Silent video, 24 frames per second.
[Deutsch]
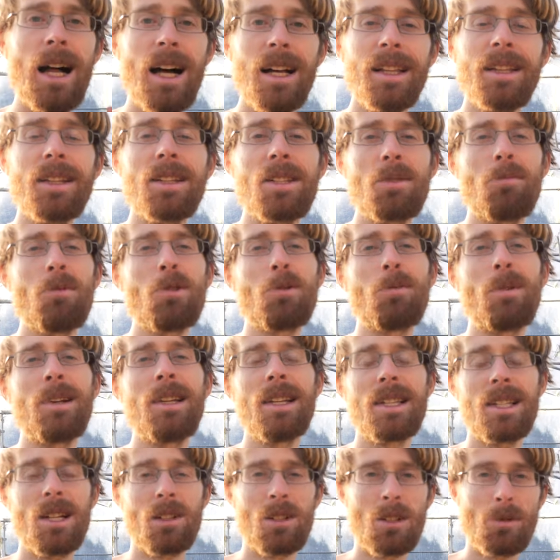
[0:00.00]
Allerdings muss man
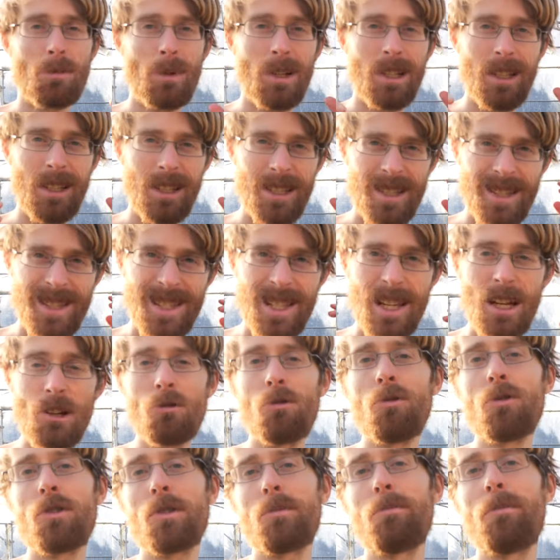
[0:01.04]
hier sagen, dass man in sehr
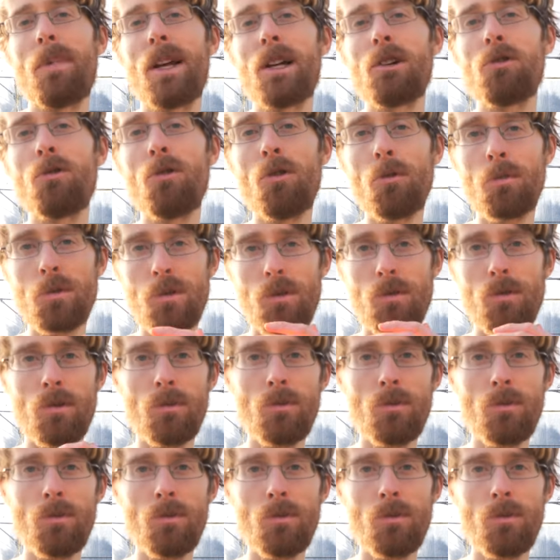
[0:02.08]
großen Mengen Obst und